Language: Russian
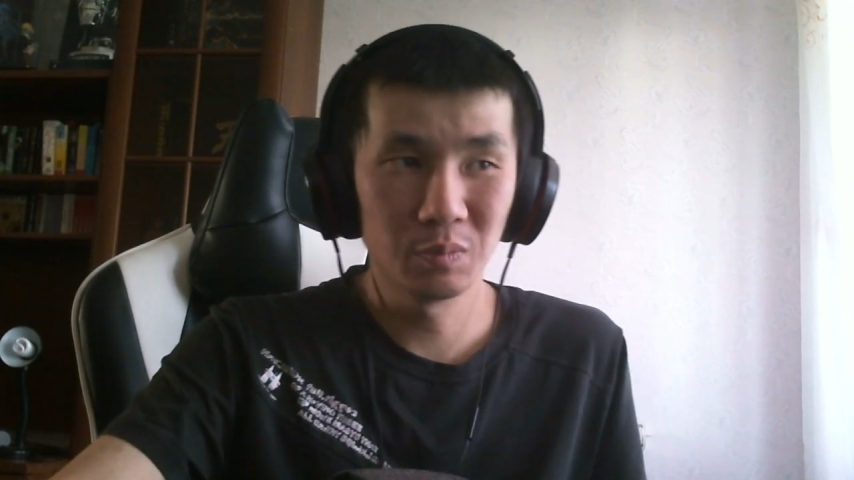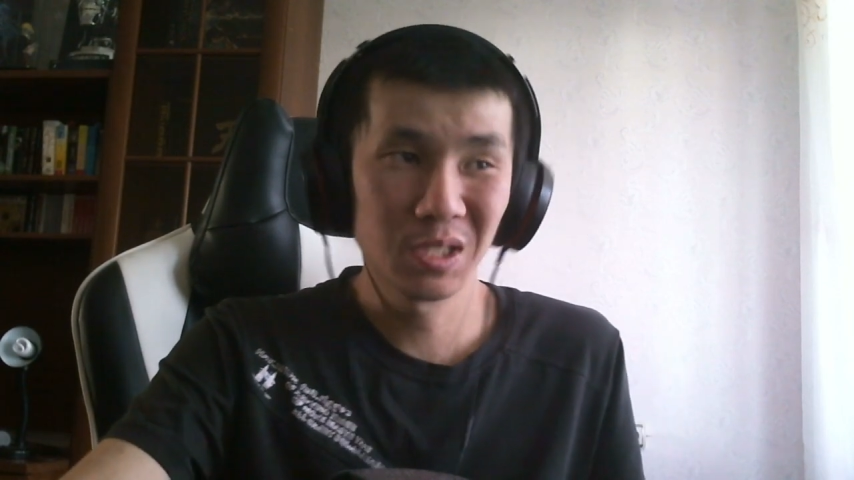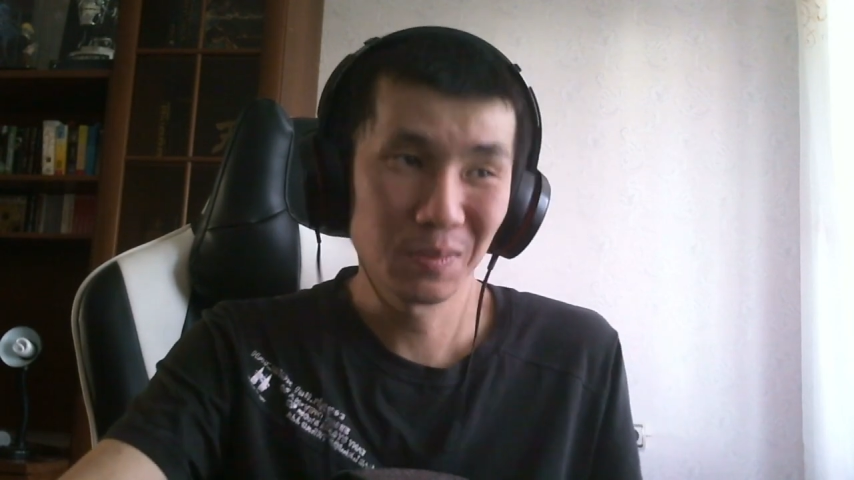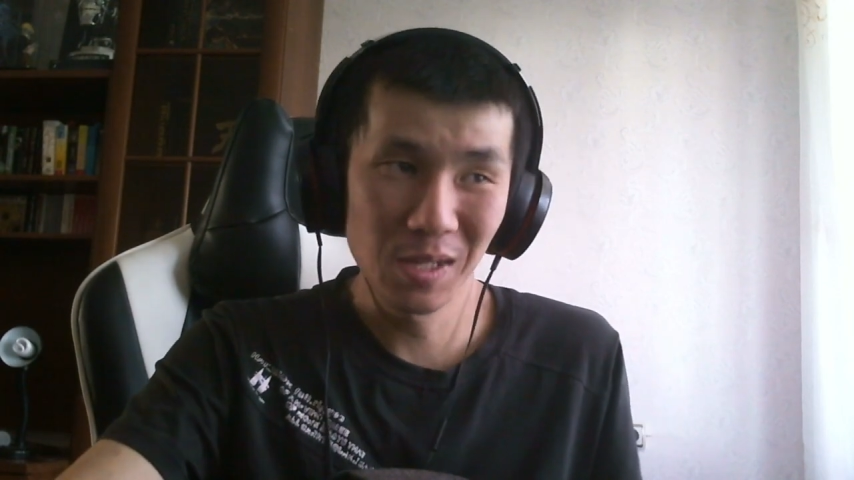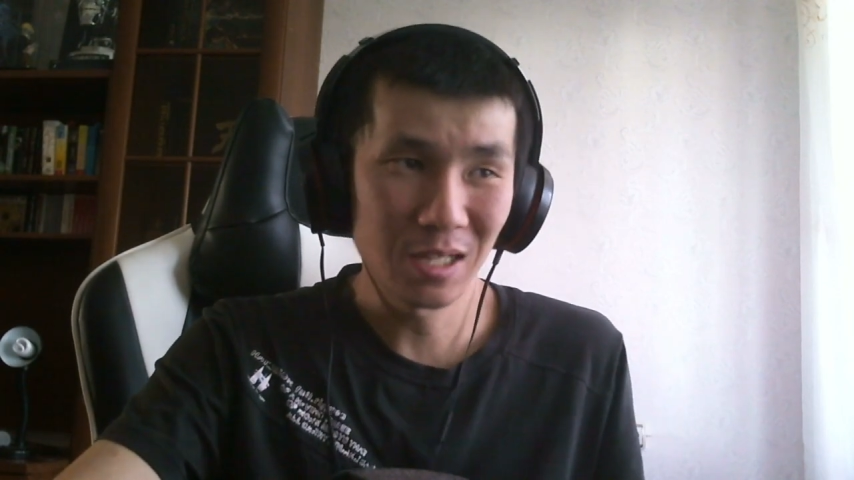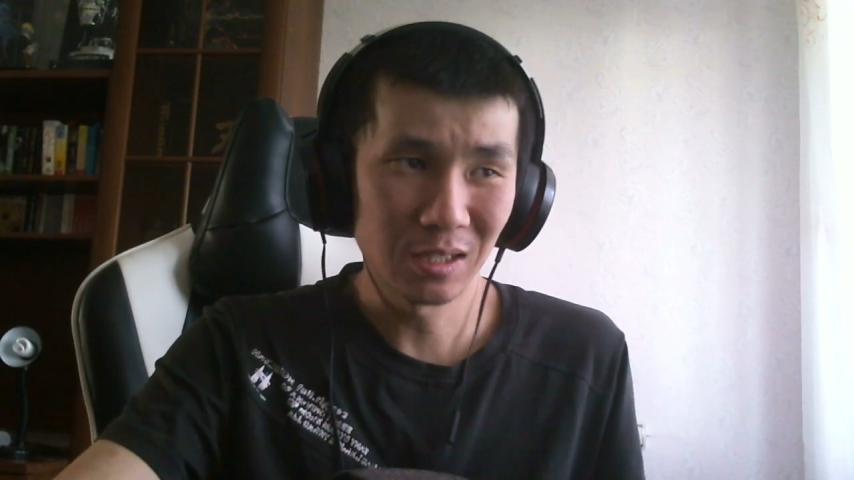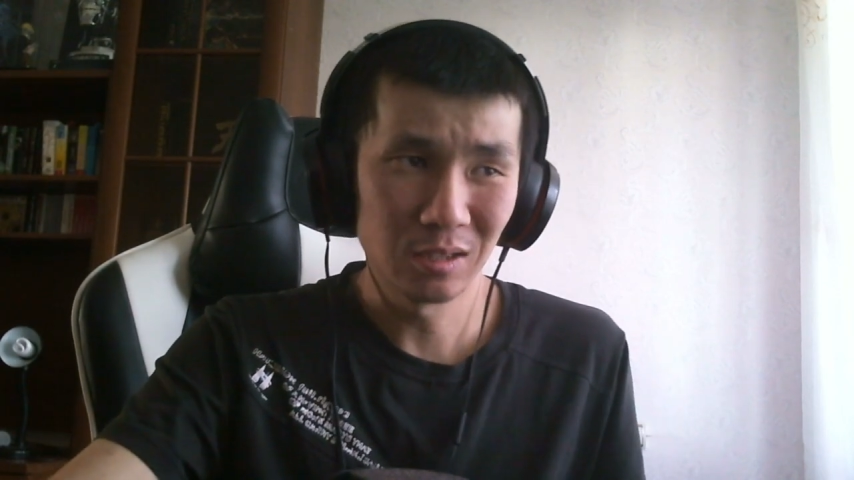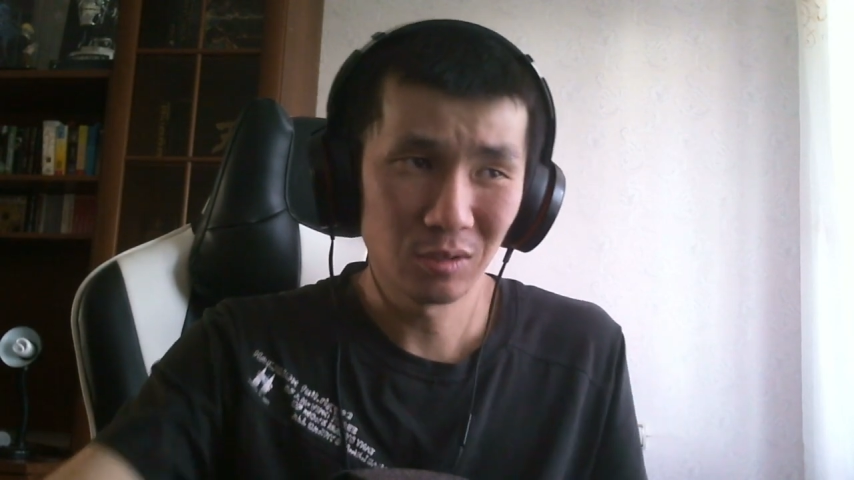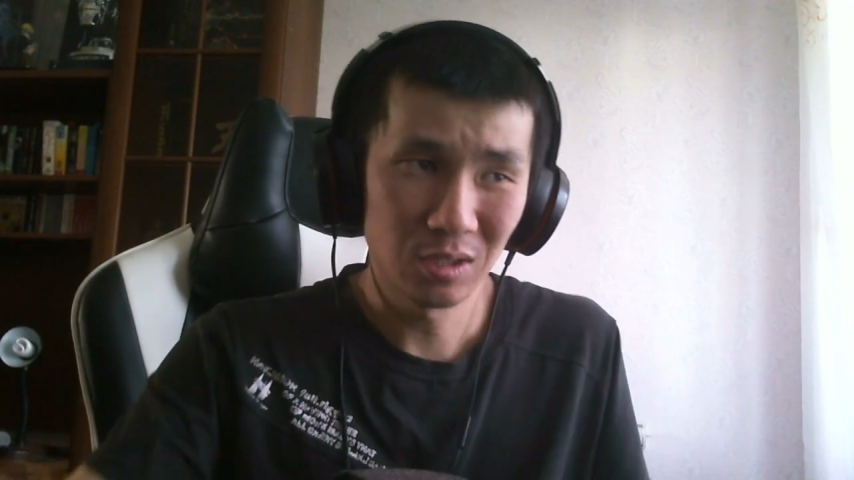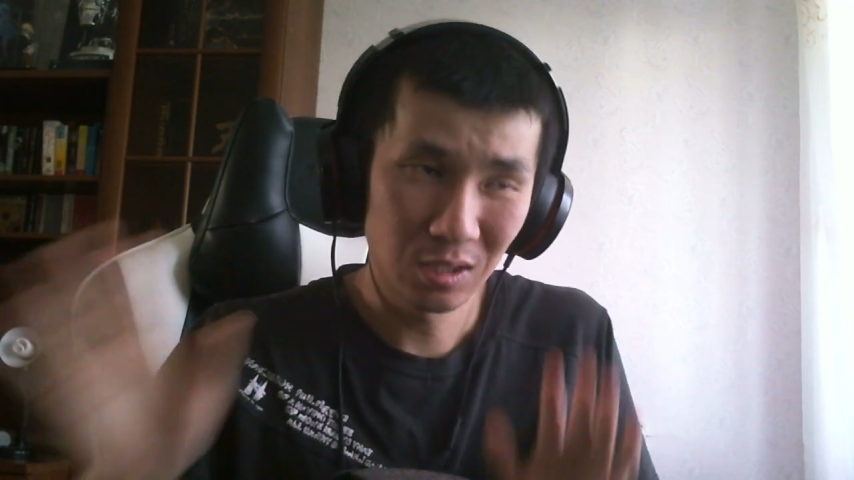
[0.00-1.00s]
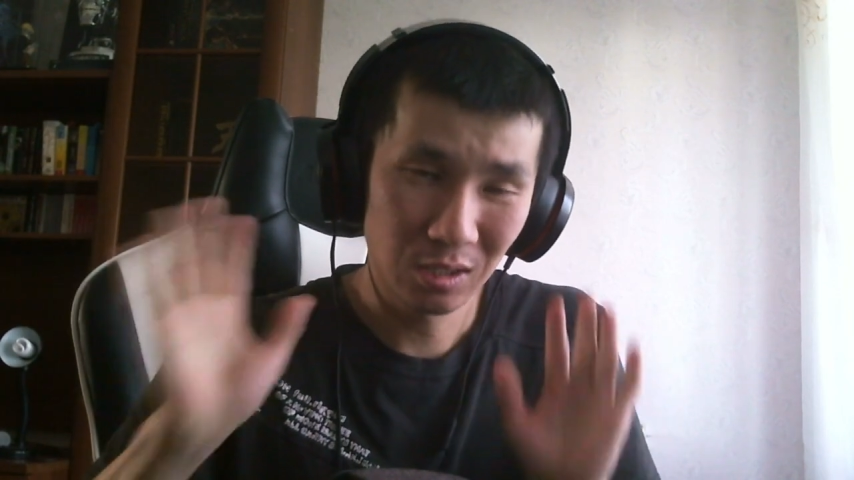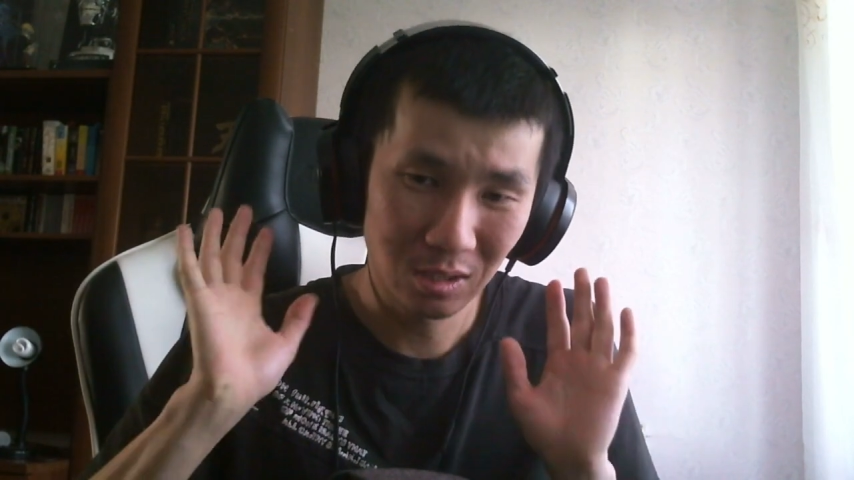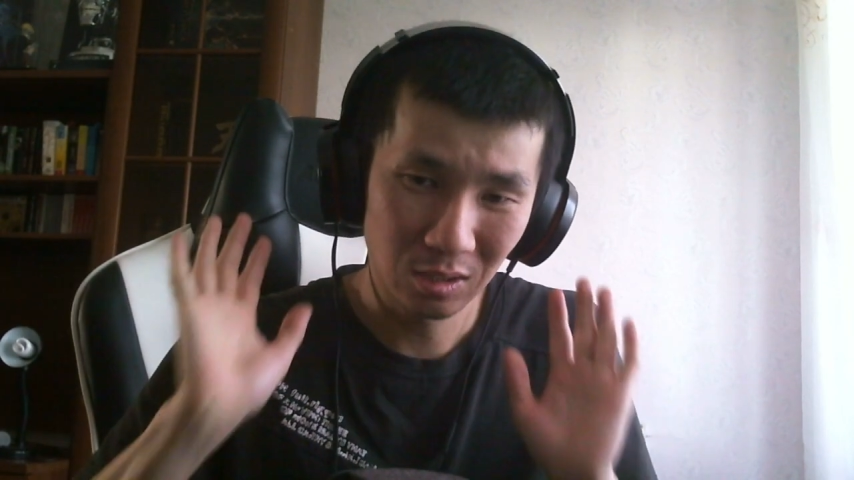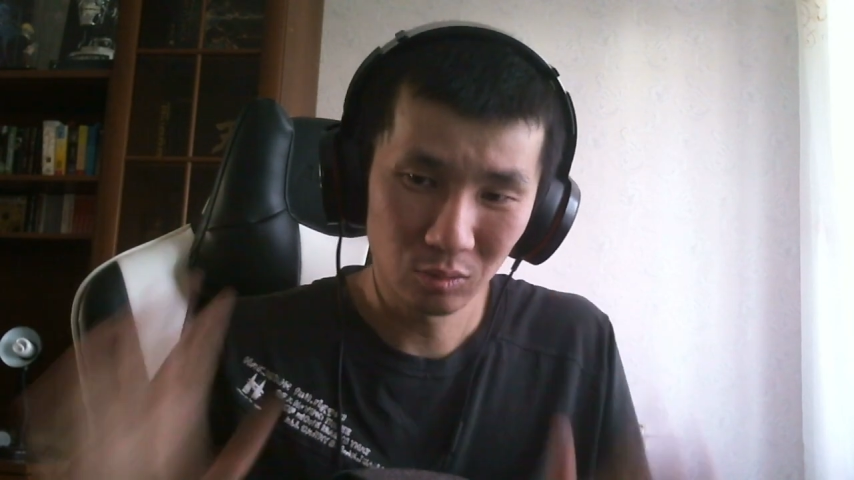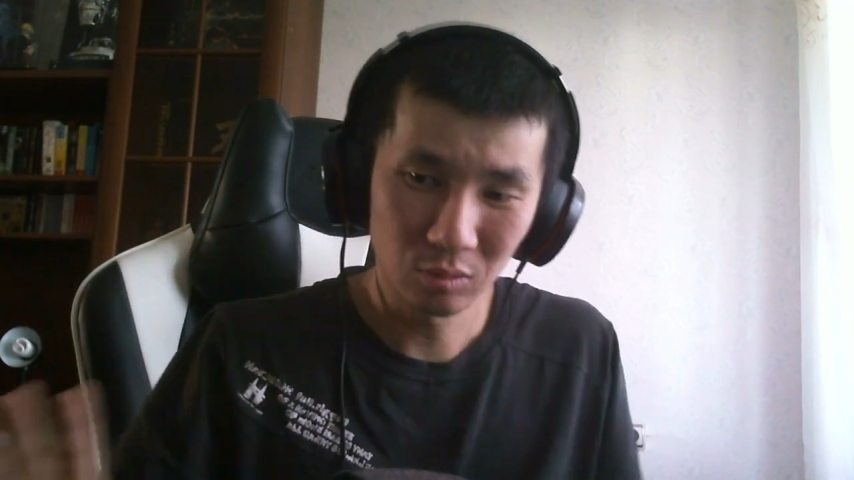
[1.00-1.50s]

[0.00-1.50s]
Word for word: бесплатный, то есть это,